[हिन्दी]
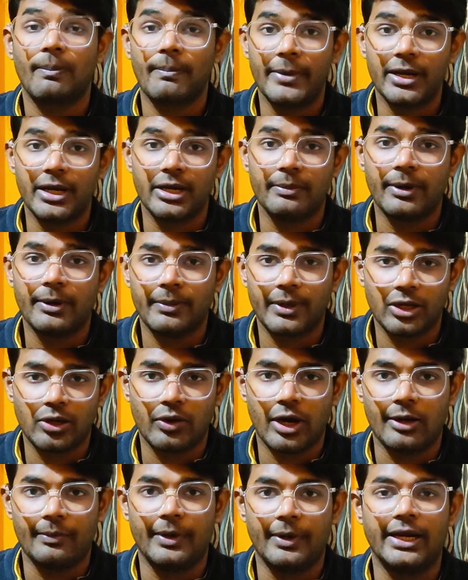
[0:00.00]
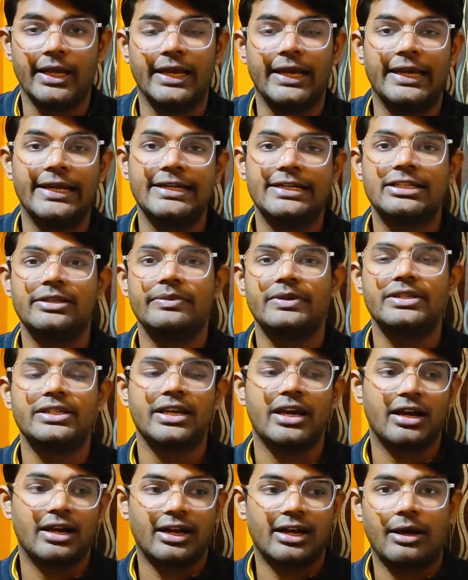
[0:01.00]
मिनिमम रिक्वायरमेंट है एट जीबी से
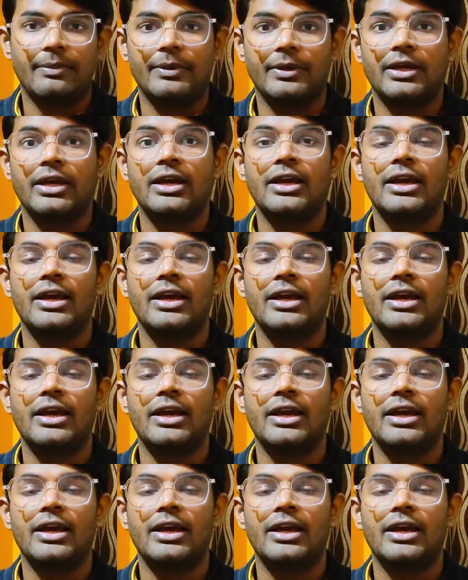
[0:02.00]
अगर आप